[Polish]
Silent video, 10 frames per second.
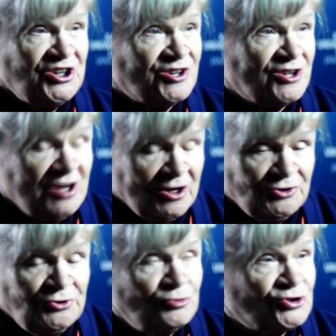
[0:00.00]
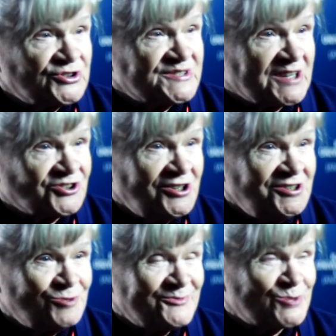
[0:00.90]
kiedy już
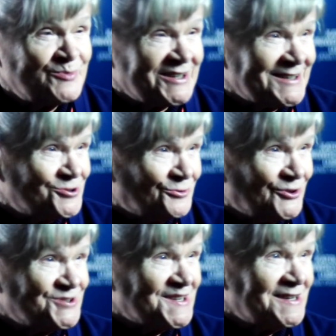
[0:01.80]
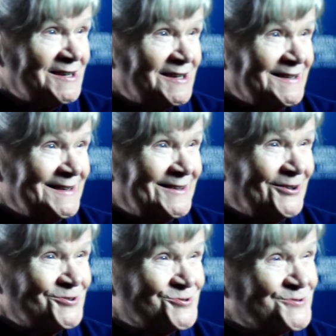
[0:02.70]
zaczęliśmy zbierać owoce,
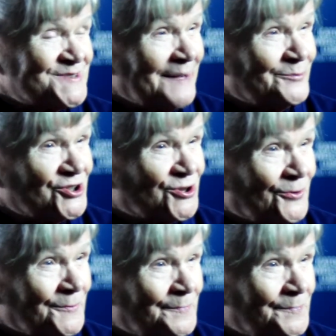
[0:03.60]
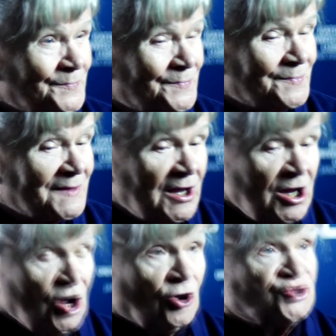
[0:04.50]
odrzucamy to.
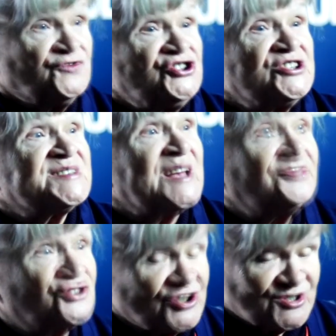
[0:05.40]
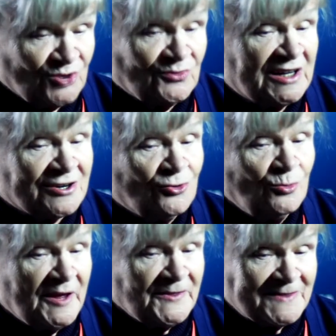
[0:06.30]
Oczywiście zawsze są
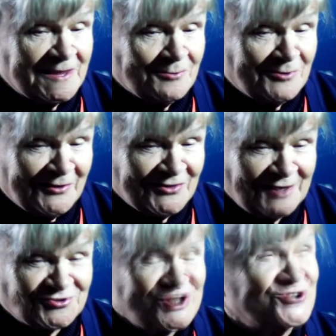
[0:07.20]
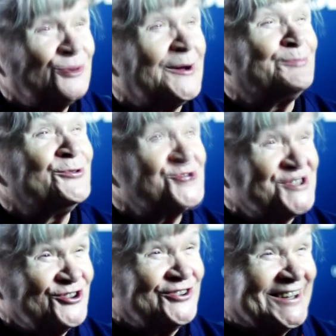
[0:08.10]
argumenty, prawda? Wszystko ma
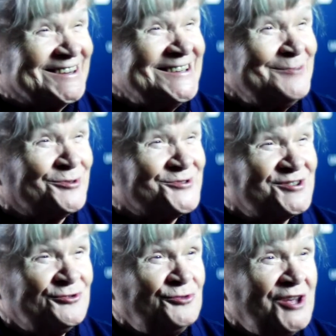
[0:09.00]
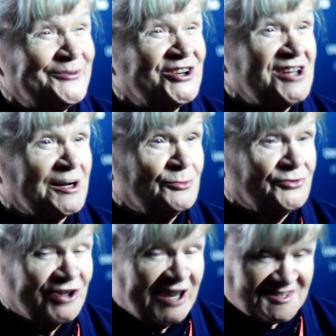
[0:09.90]
plusy dodatnie i plusy ujemne, jak
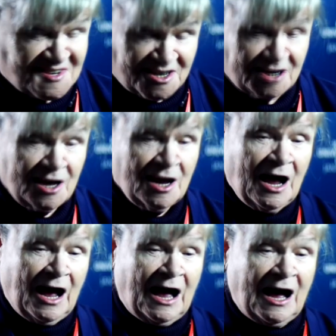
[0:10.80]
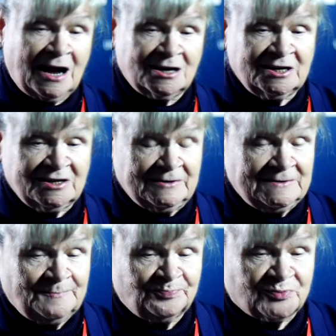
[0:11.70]
mówi klasyk, ale
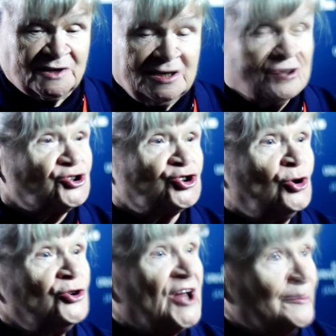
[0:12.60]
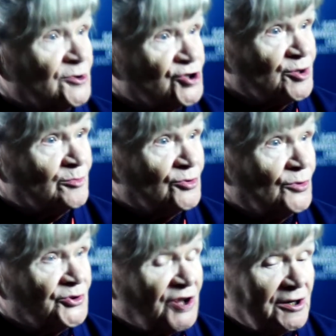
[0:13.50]
szkoda może
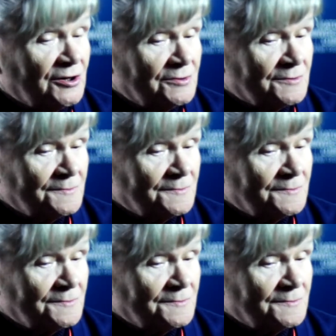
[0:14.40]
było tego.